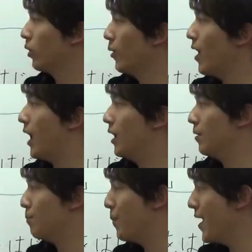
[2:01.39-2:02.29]
これ
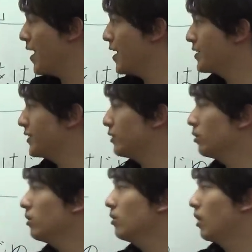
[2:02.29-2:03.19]
は名
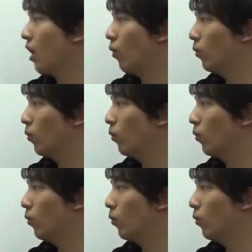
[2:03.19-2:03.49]
詞と